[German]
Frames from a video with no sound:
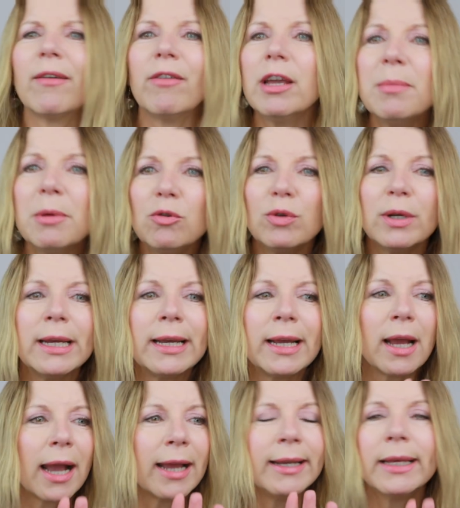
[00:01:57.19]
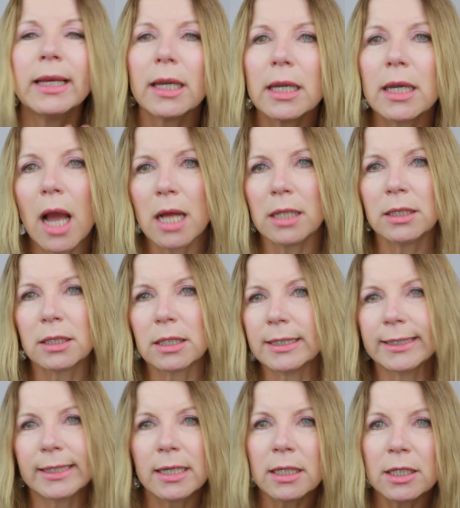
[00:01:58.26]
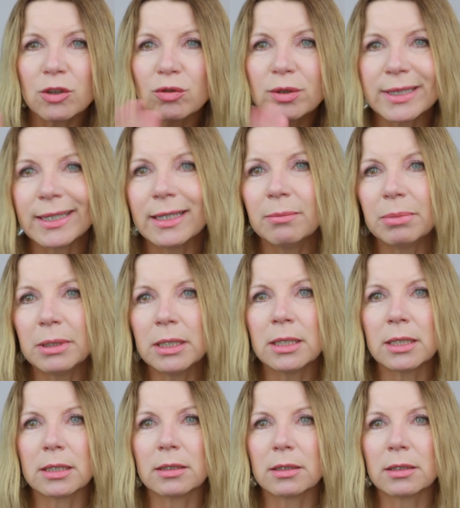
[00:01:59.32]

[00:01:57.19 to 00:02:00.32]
Aber immer nur eine geringe Anzahl. Die kriegen dann so zehn Pinsel.